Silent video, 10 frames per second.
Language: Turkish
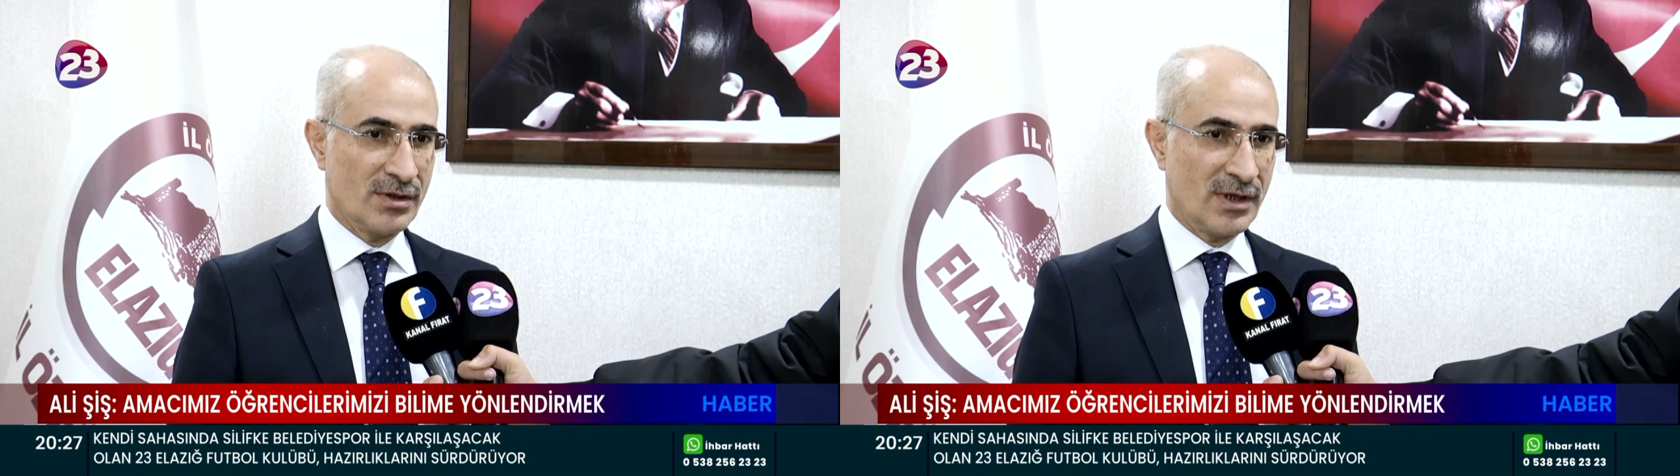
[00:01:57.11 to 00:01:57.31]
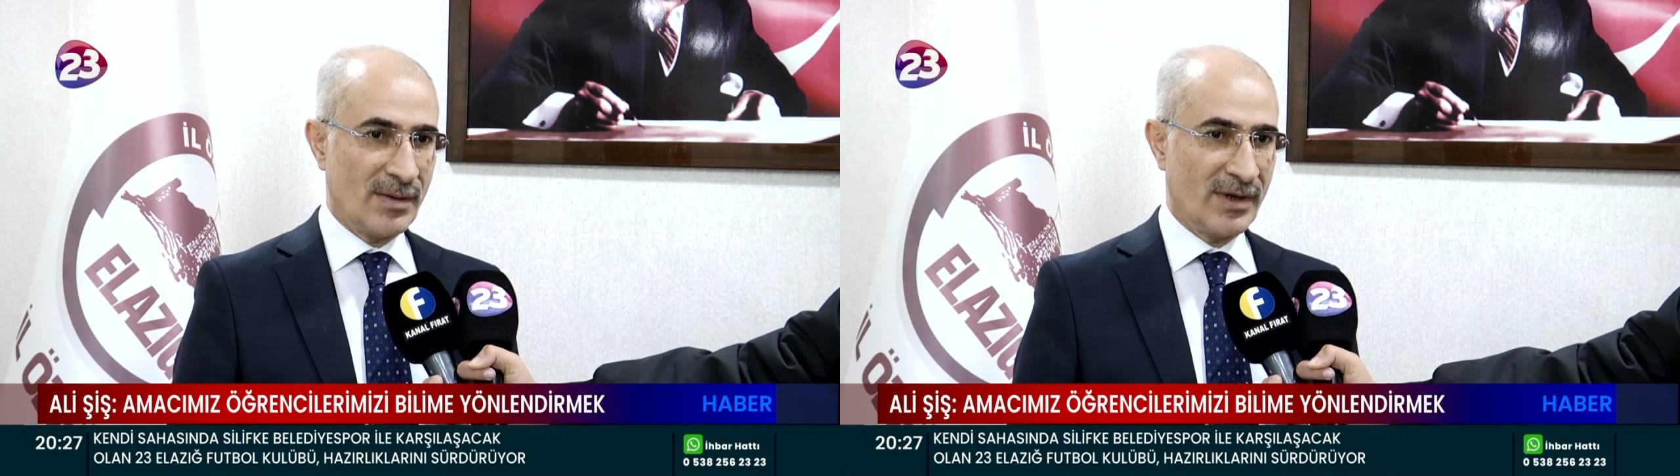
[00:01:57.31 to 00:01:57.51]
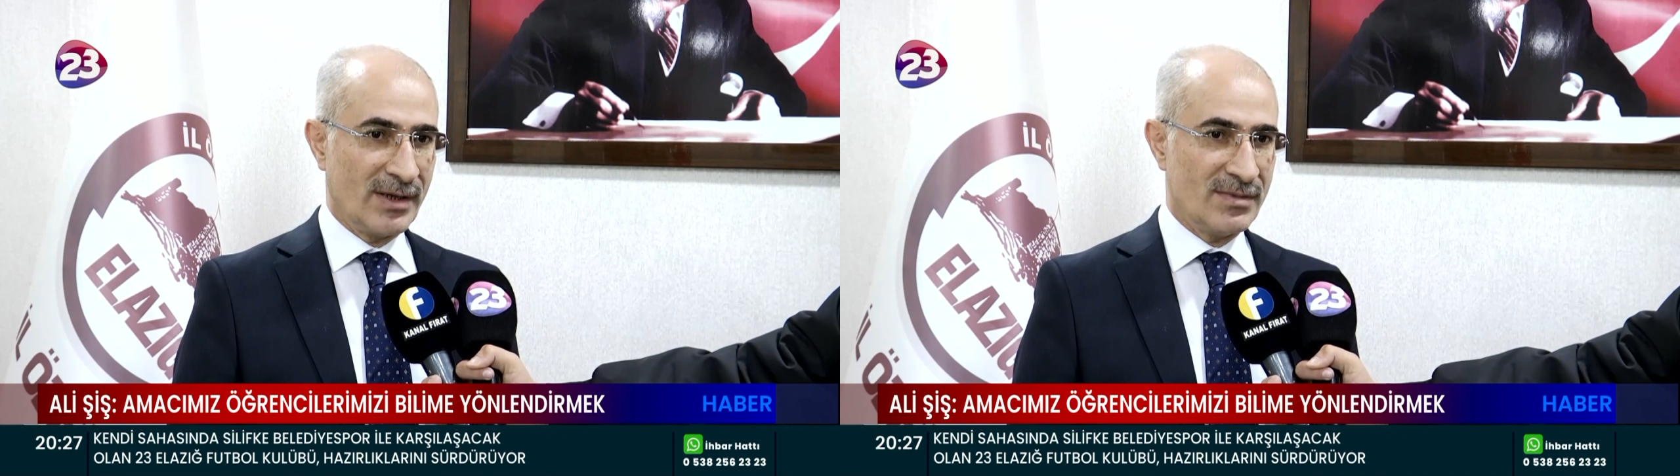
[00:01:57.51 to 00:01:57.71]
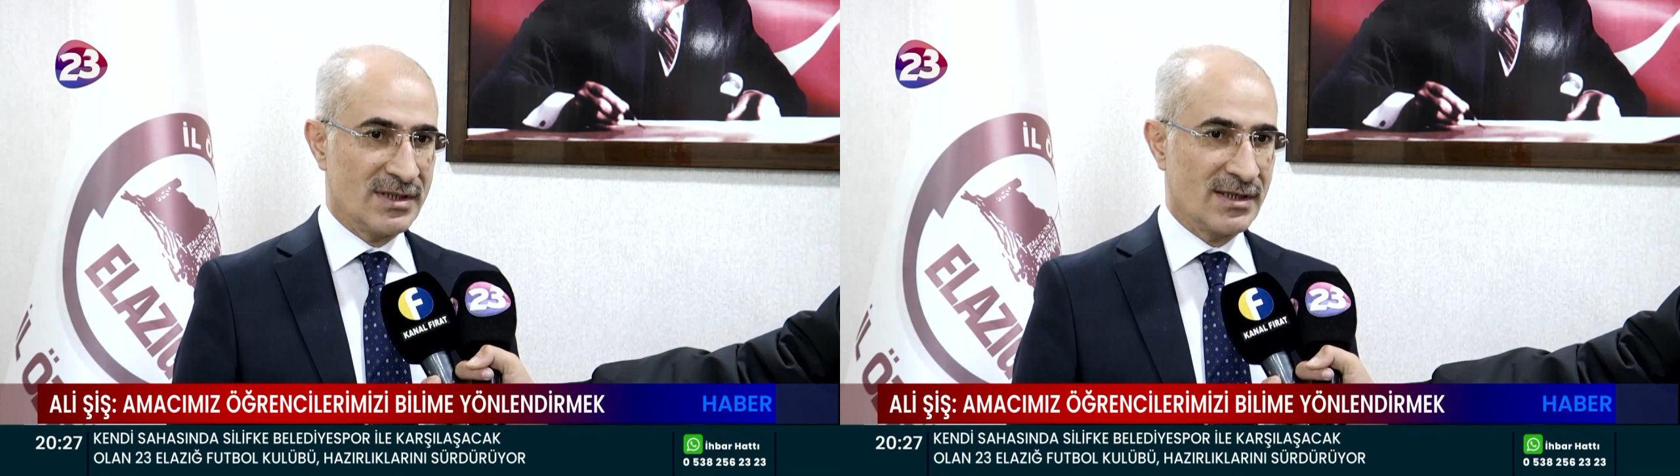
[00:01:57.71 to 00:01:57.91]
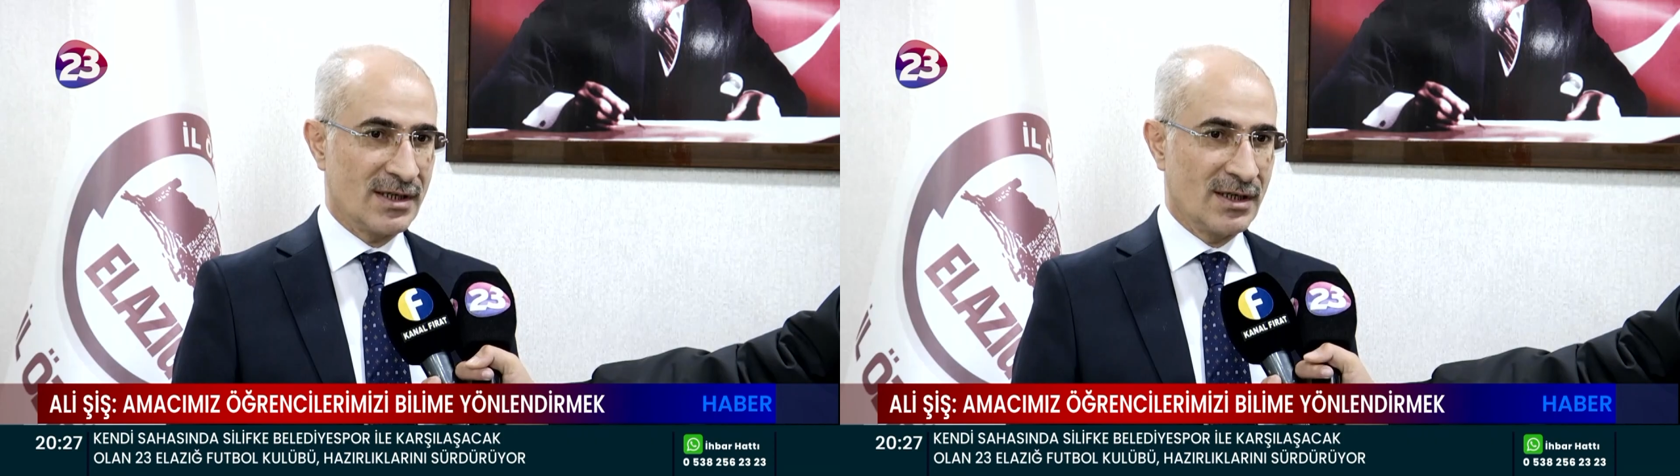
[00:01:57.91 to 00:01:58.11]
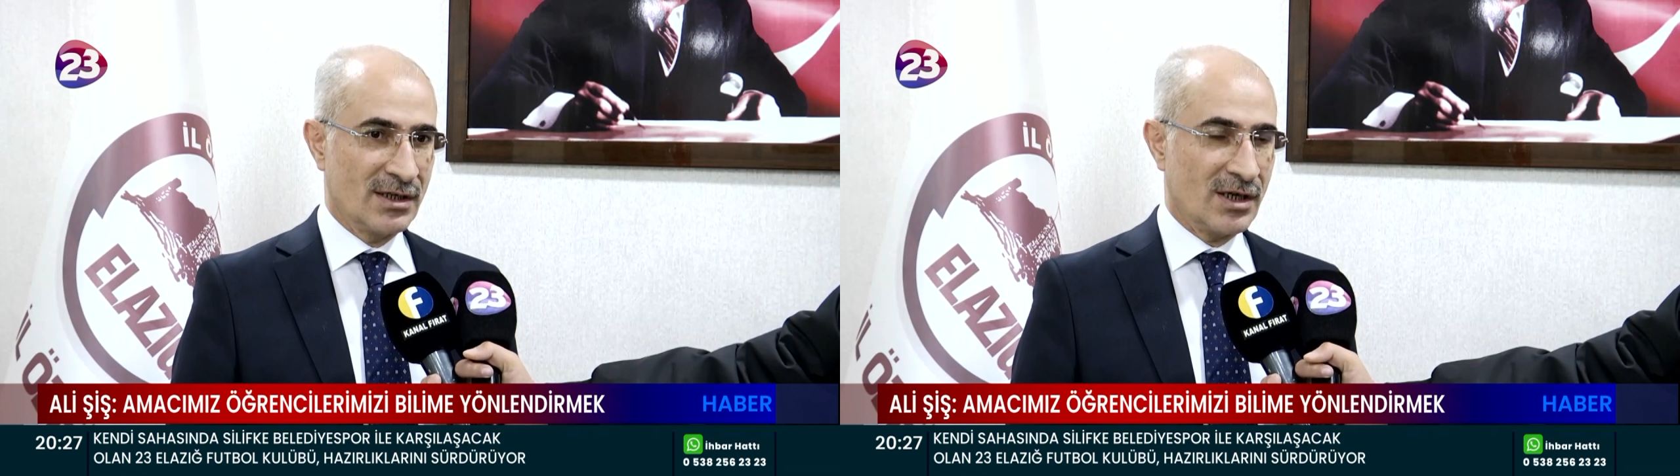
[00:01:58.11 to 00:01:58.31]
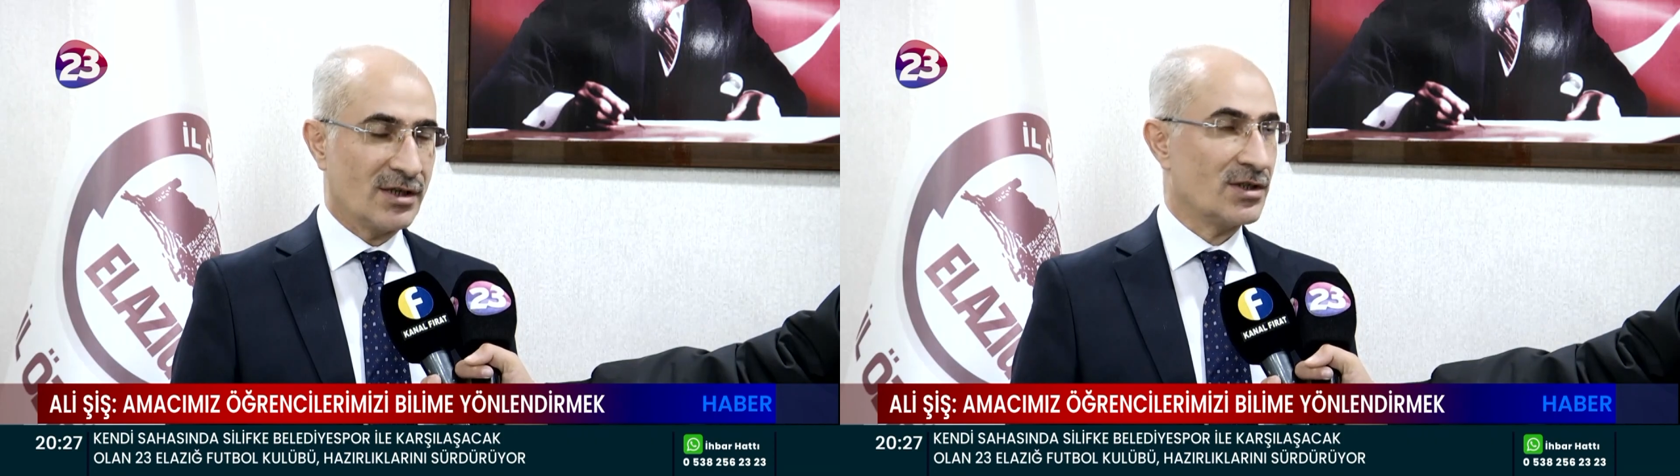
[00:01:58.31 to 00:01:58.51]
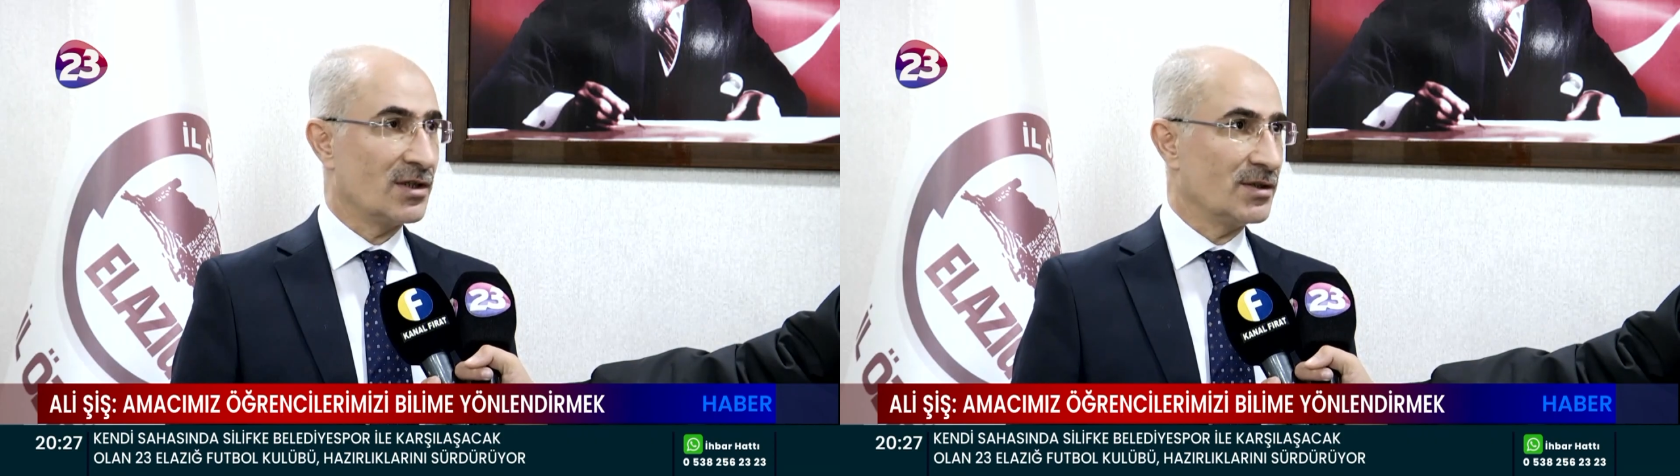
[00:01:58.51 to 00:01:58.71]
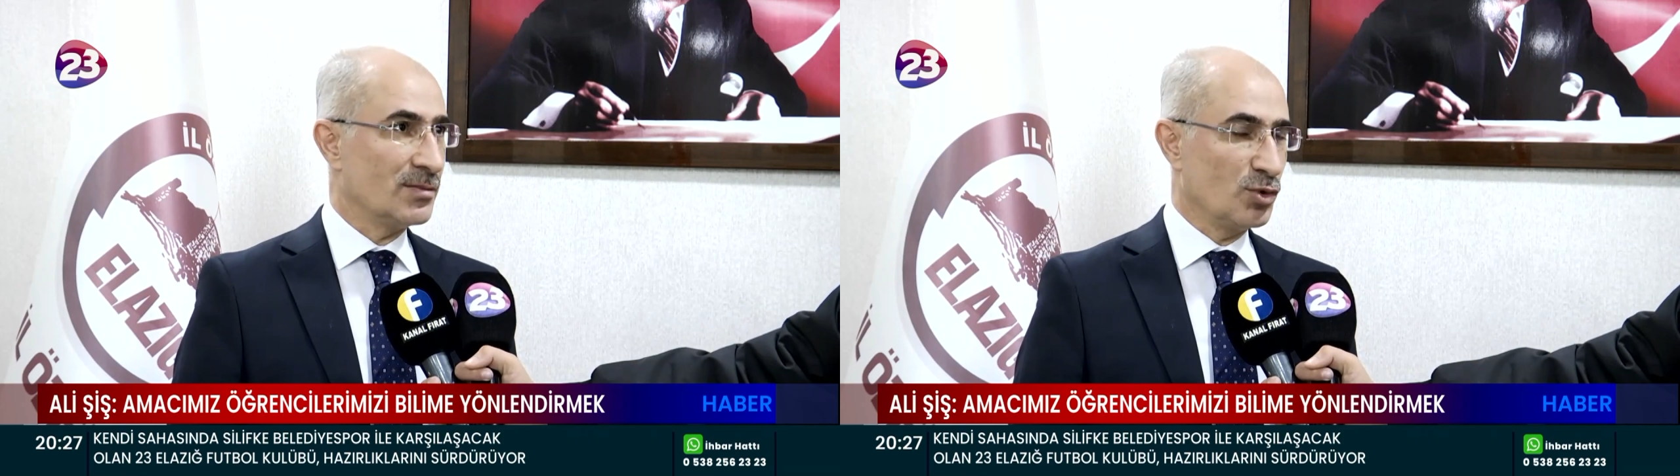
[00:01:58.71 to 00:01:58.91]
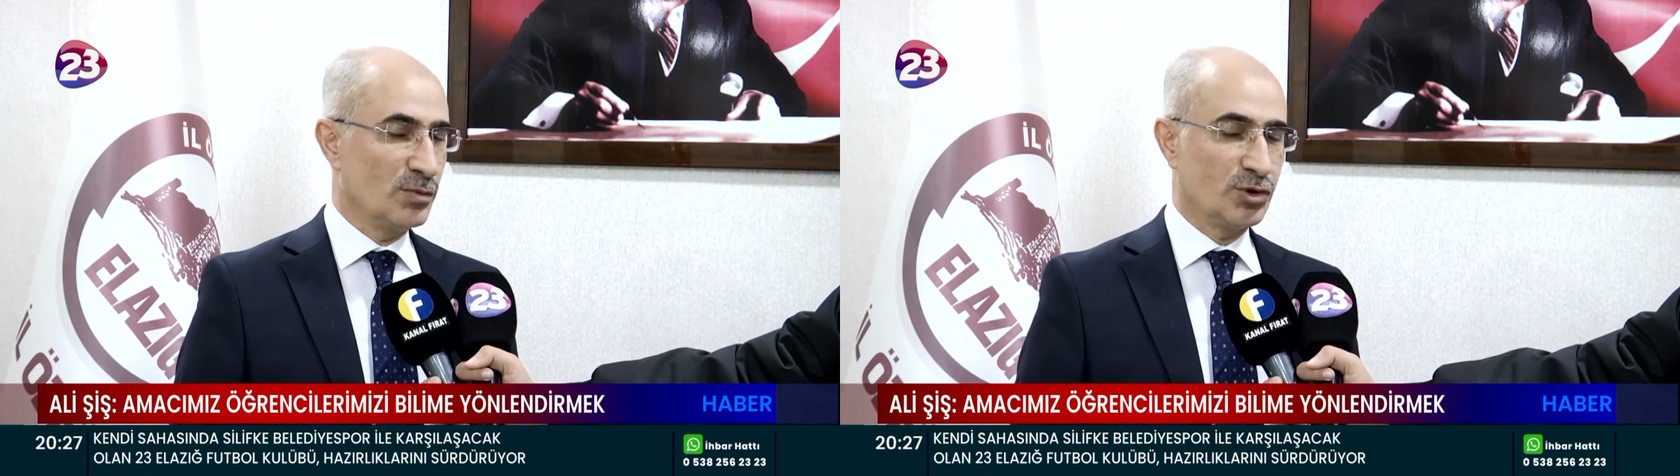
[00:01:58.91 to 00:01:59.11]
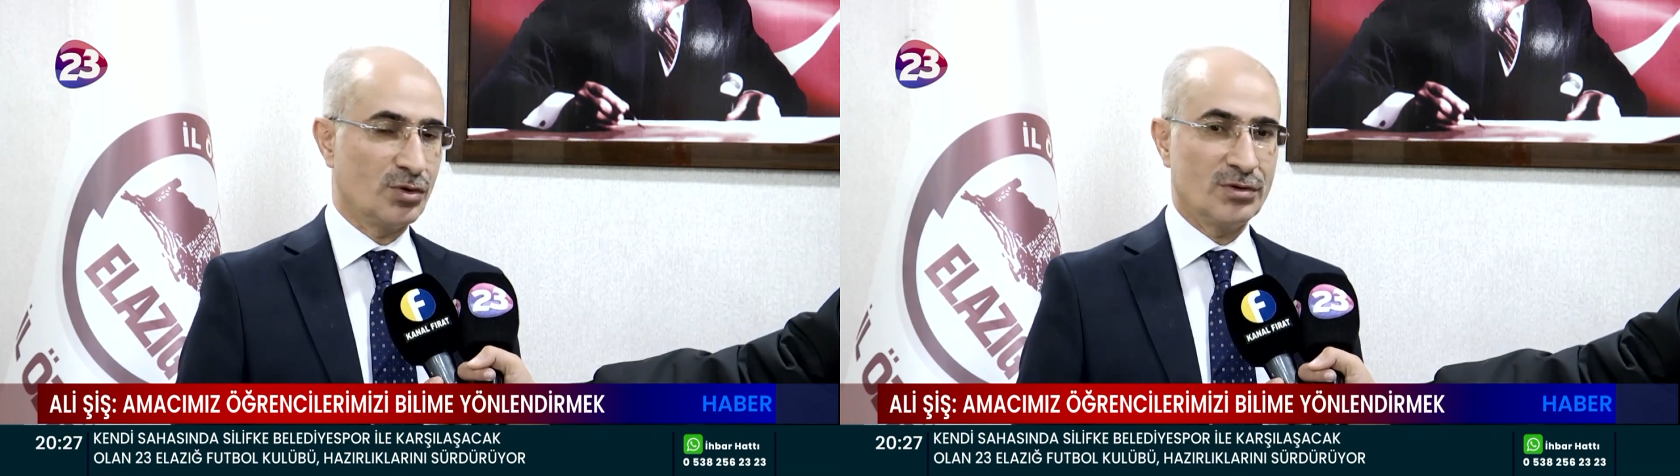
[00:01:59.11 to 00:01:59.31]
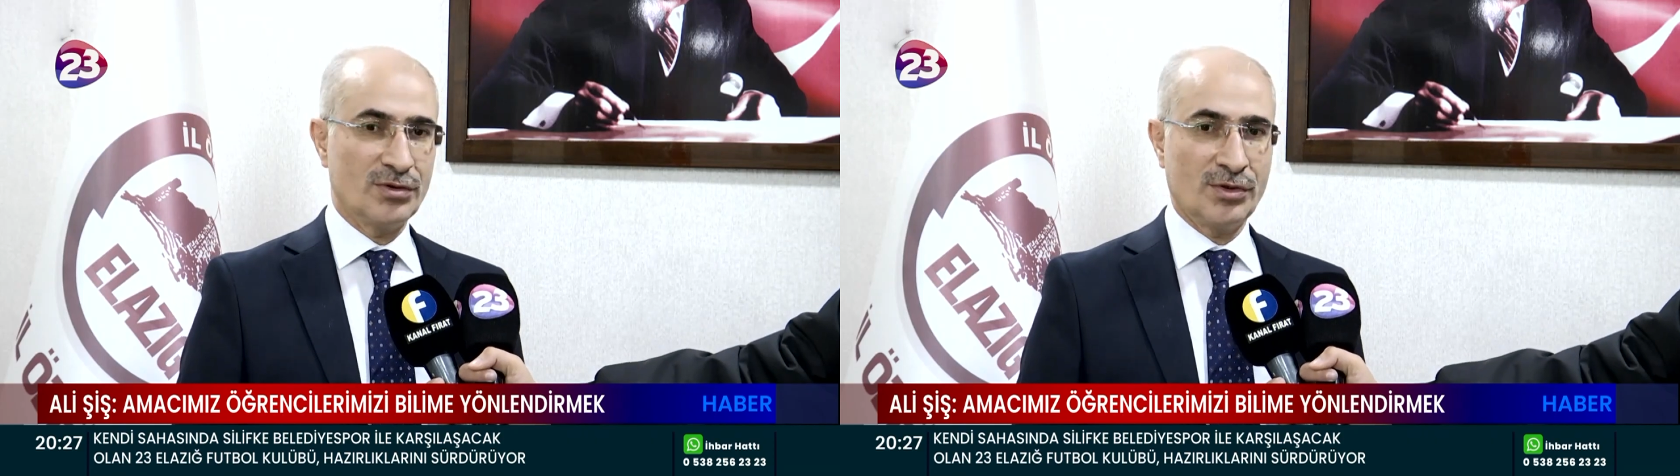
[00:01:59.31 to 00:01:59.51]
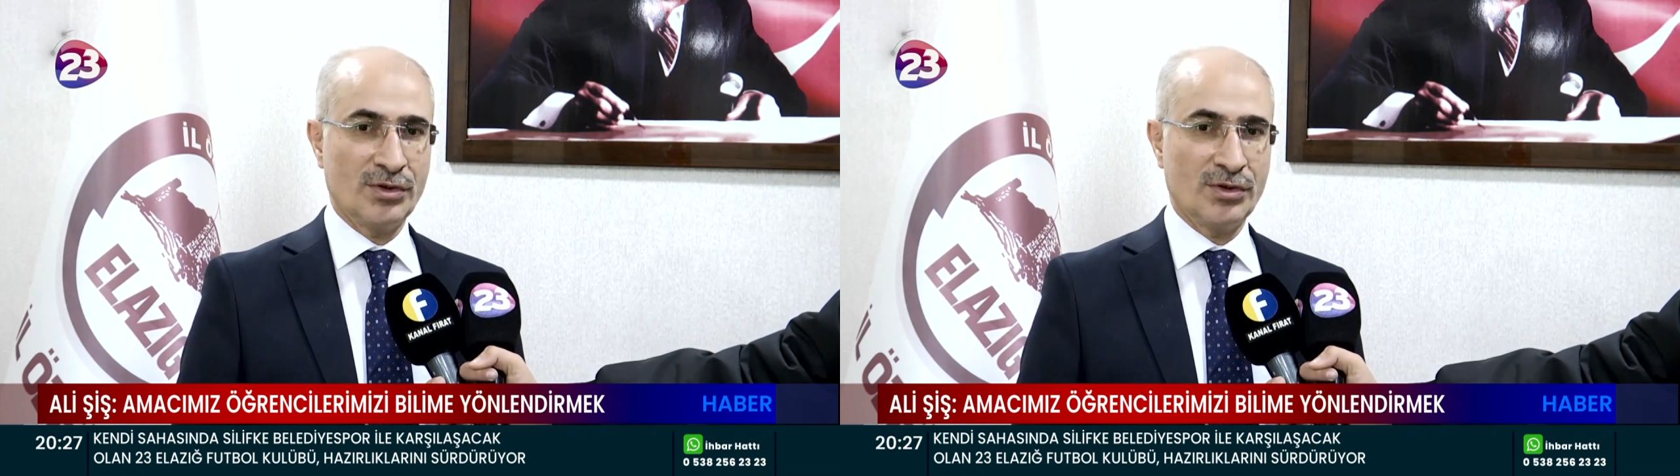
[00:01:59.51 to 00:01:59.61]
emeğimiz karşılığını bulmuş oluyor.